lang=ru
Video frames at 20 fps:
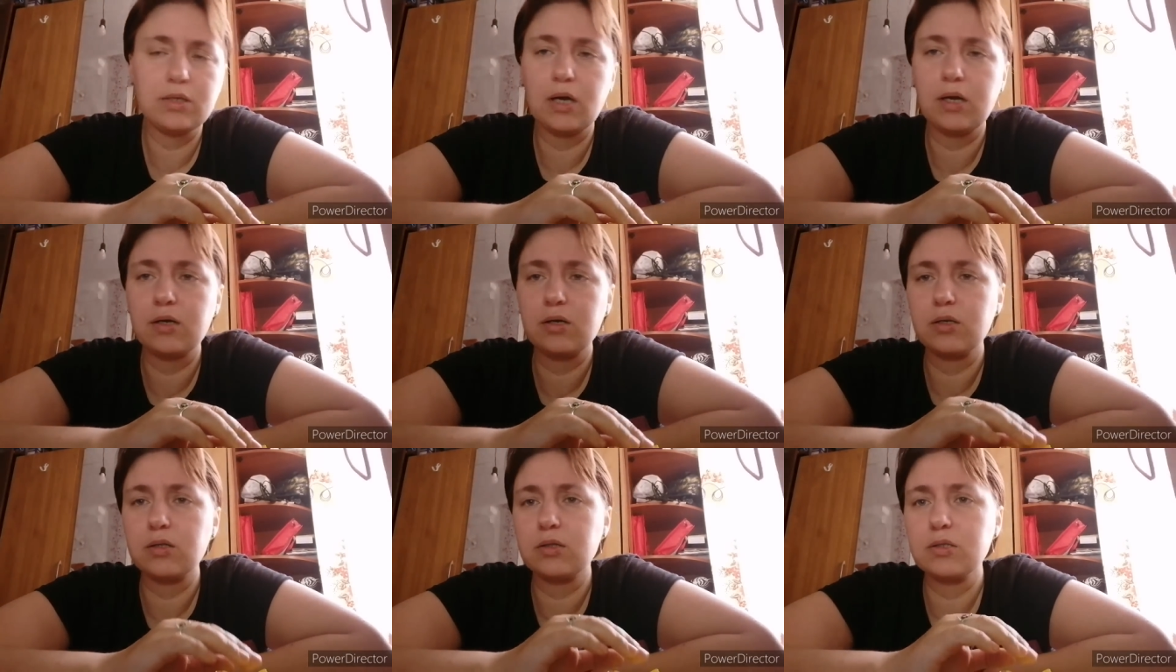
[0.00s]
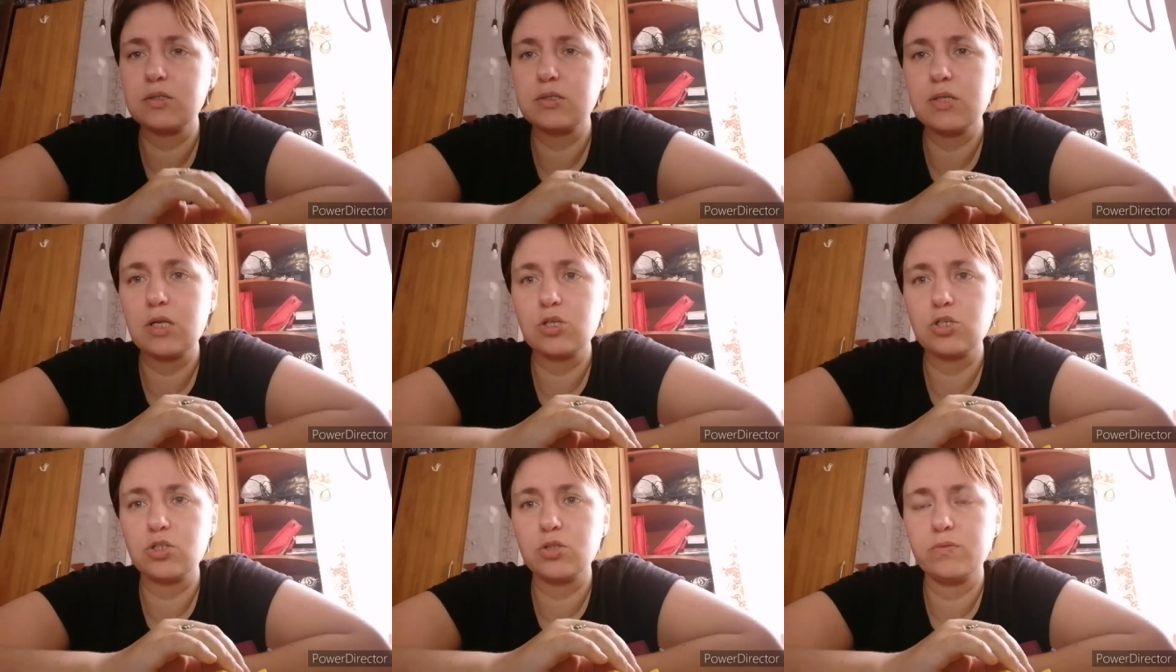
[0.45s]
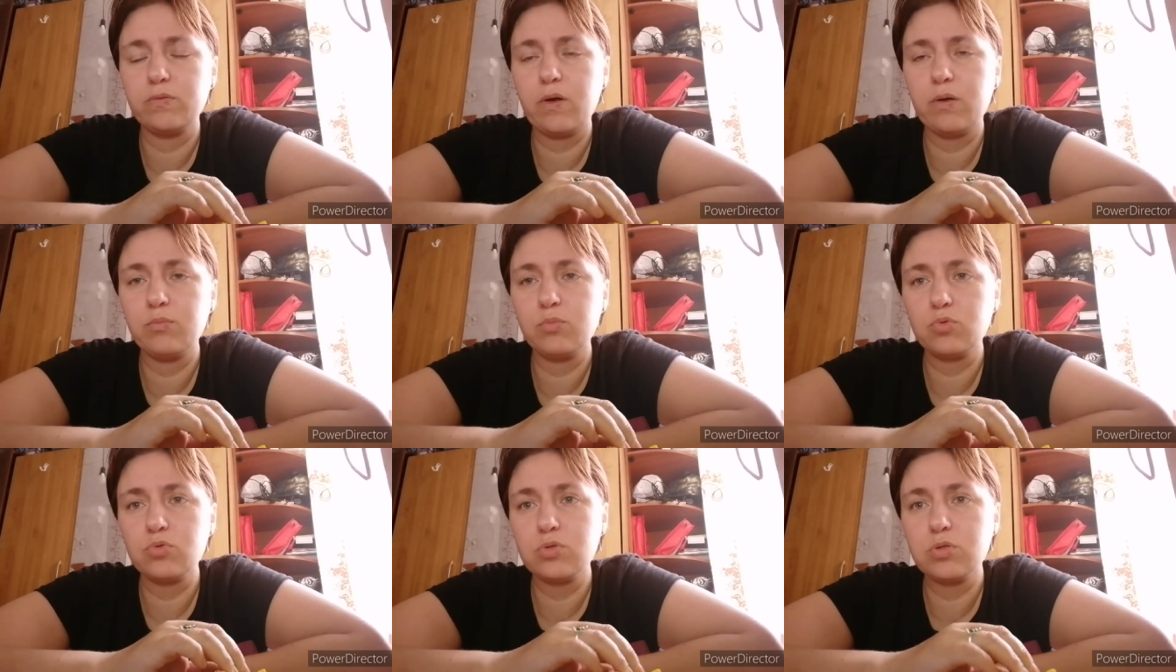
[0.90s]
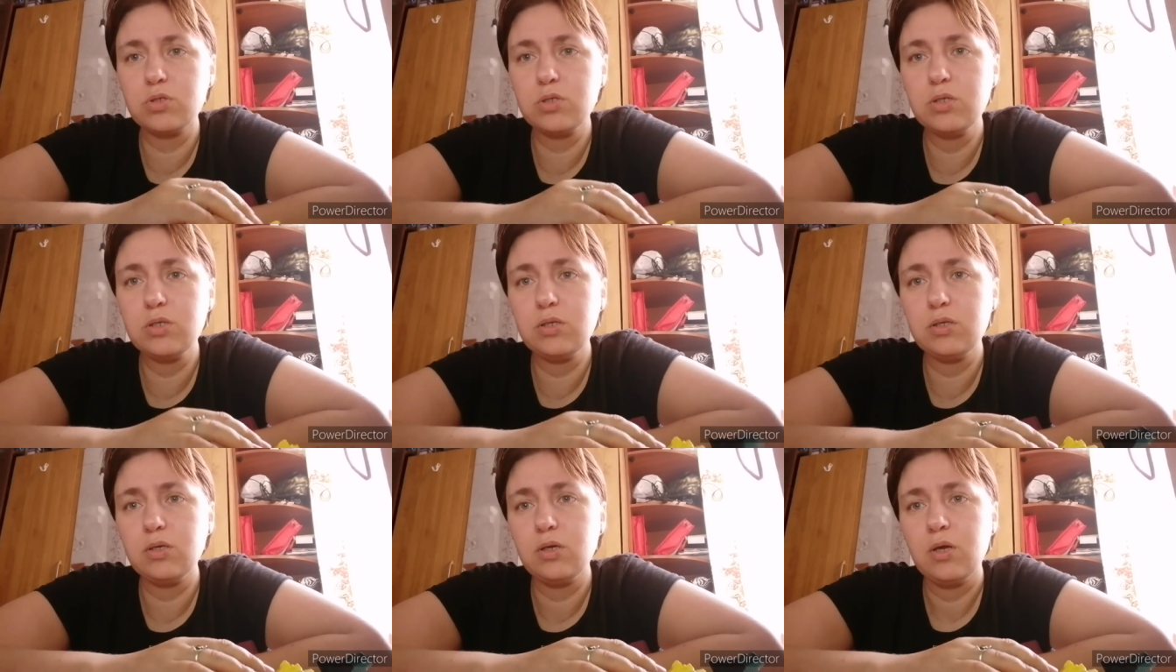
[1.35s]
Я, говорит, назначил вам
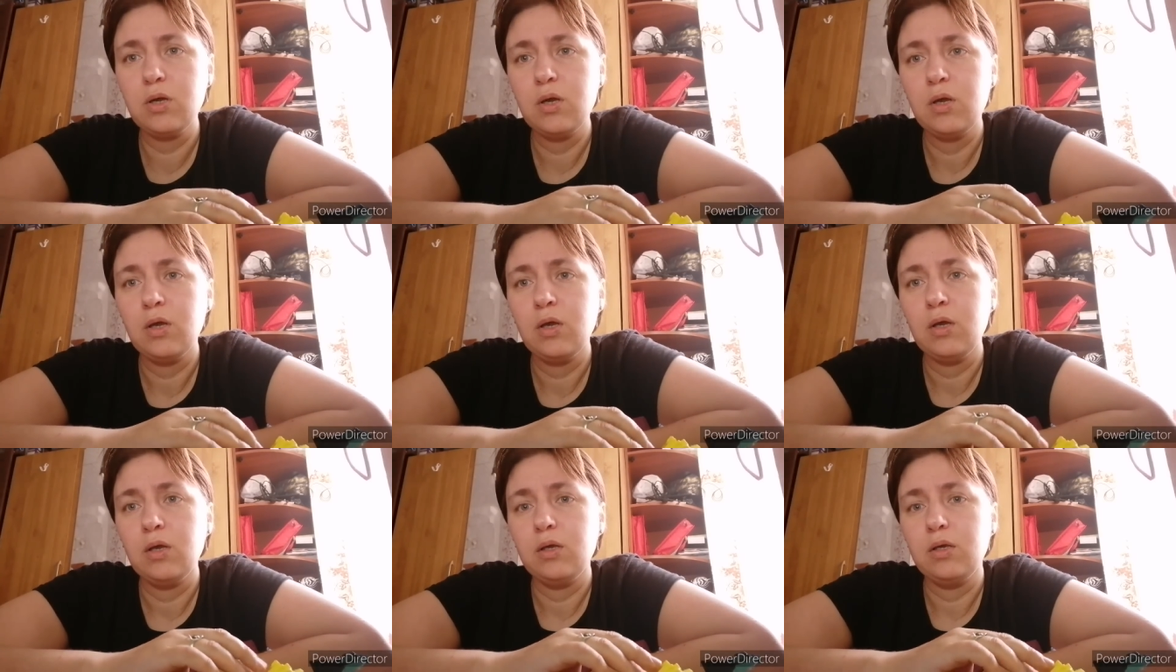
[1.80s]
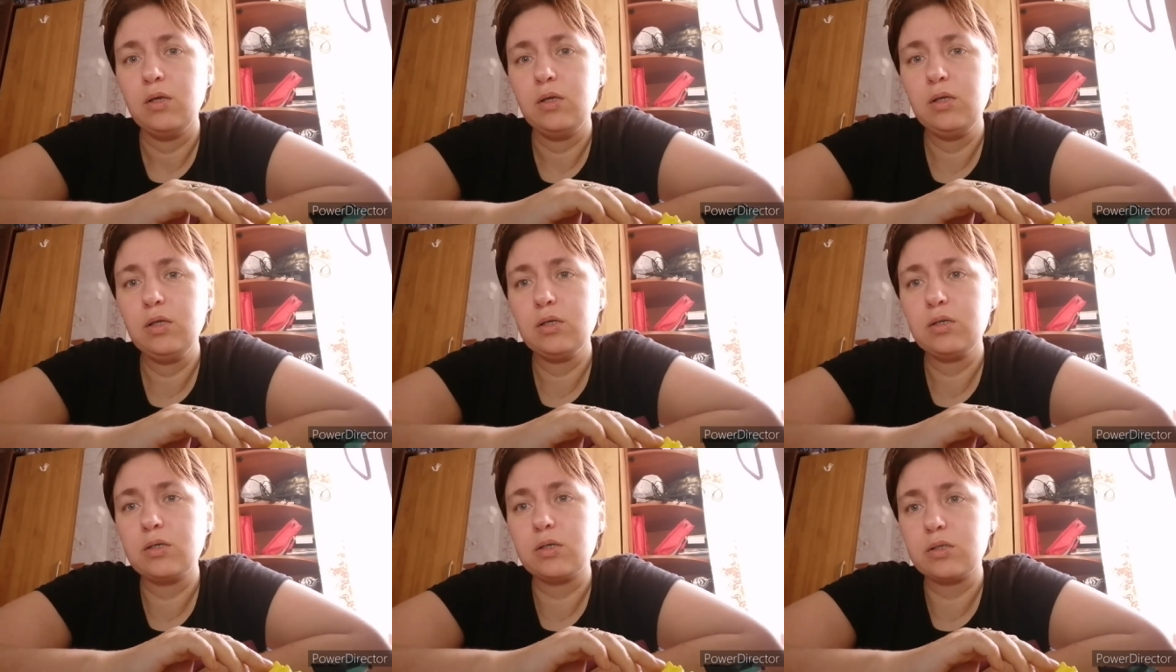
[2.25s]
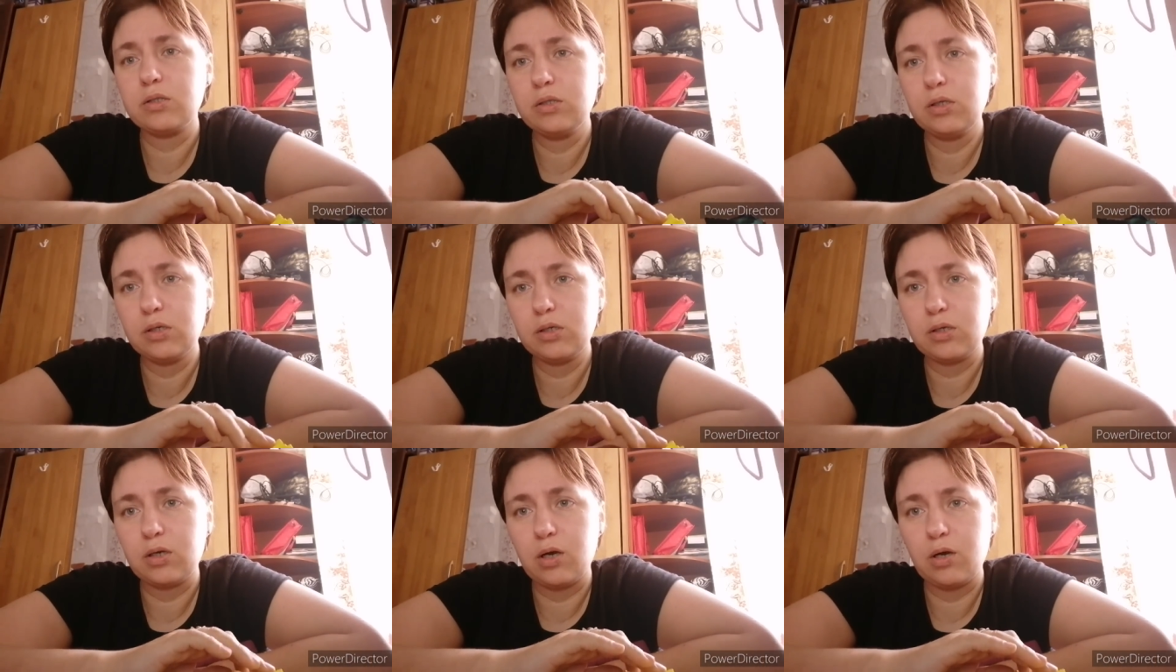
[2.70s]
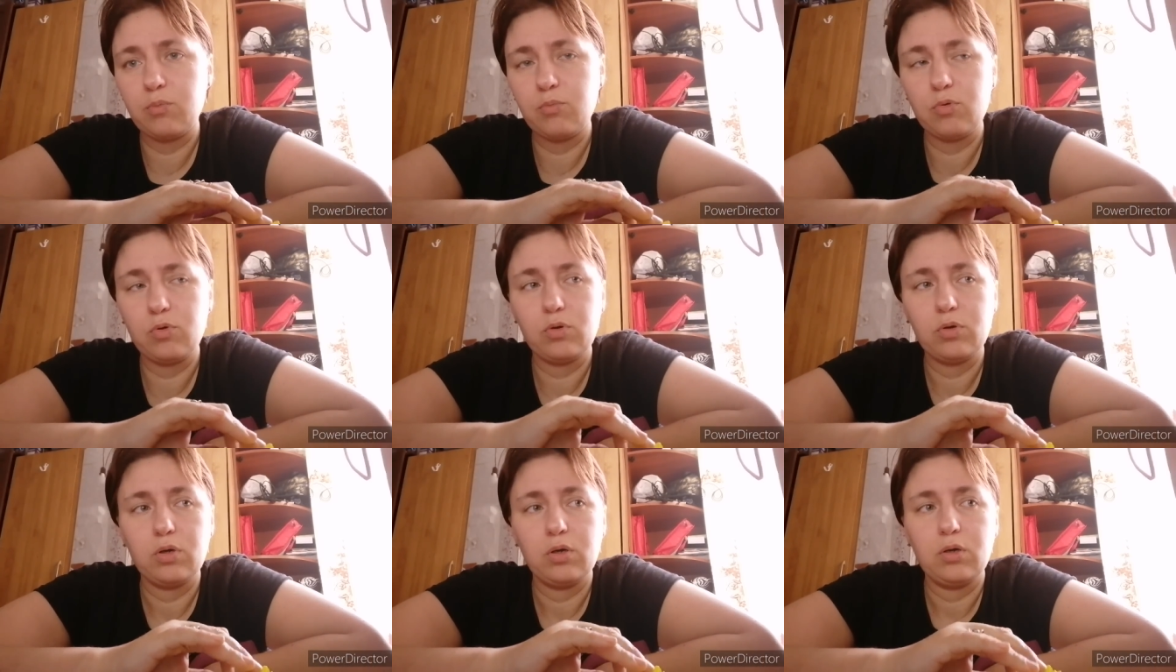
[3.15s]
УЗИ и кардиограмму